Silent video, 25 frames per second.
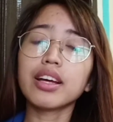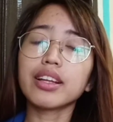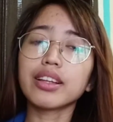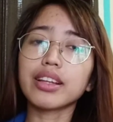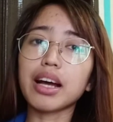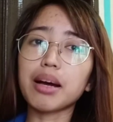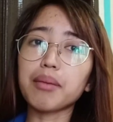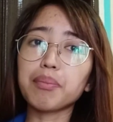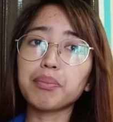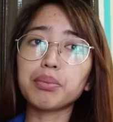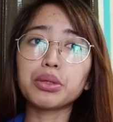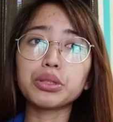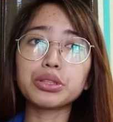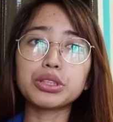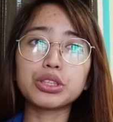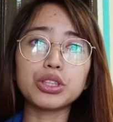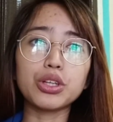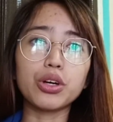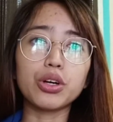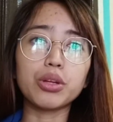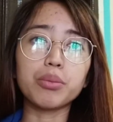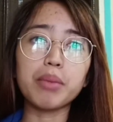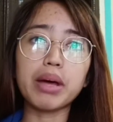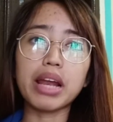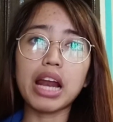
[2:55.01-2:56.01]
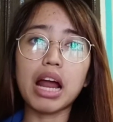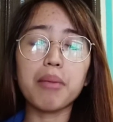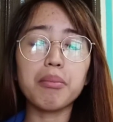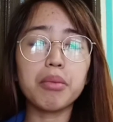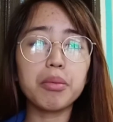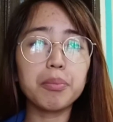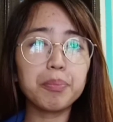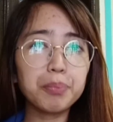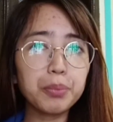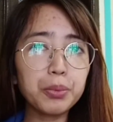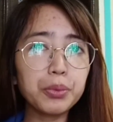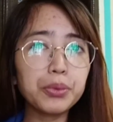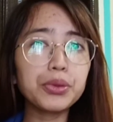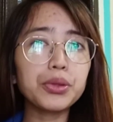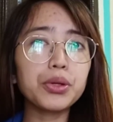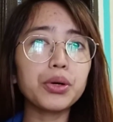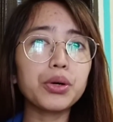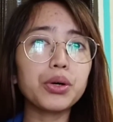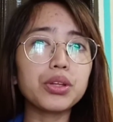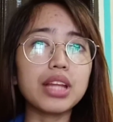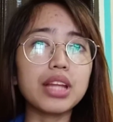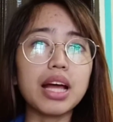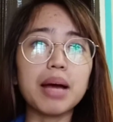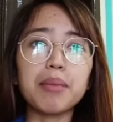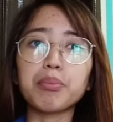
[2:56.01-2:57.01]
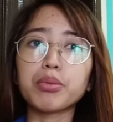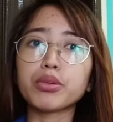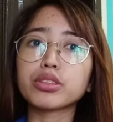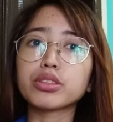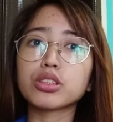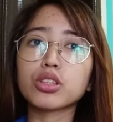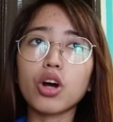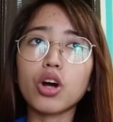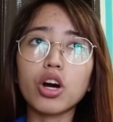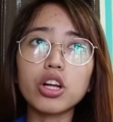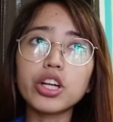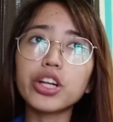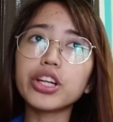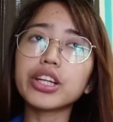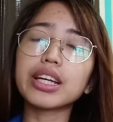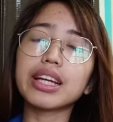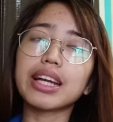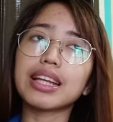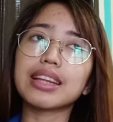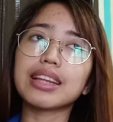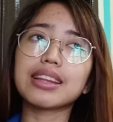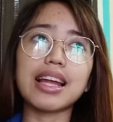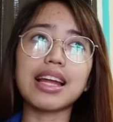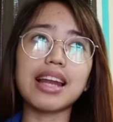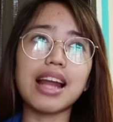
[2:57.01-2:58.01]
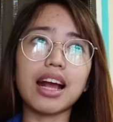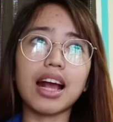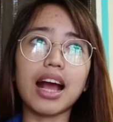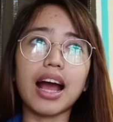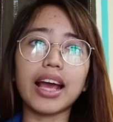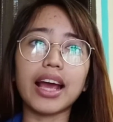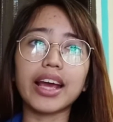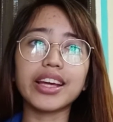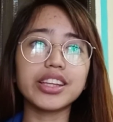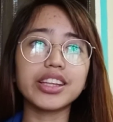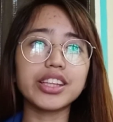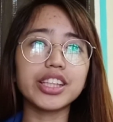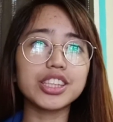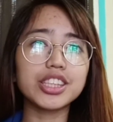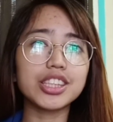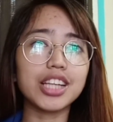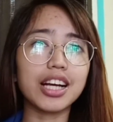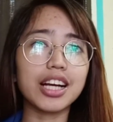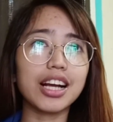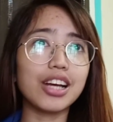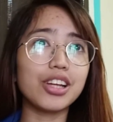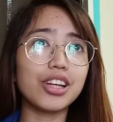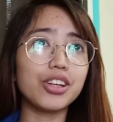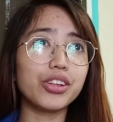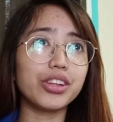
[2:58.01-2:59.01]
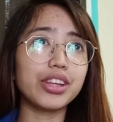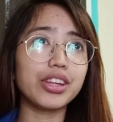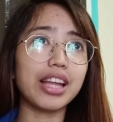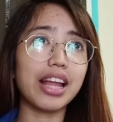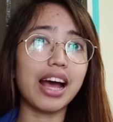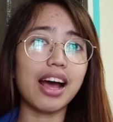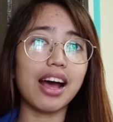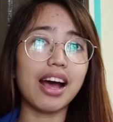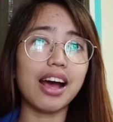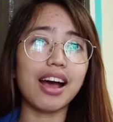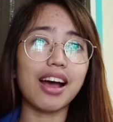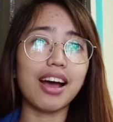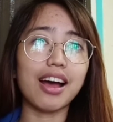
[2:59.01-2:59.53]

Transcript: Tapos yon maraming puno, tapos color green talaga, hindi siya ganun na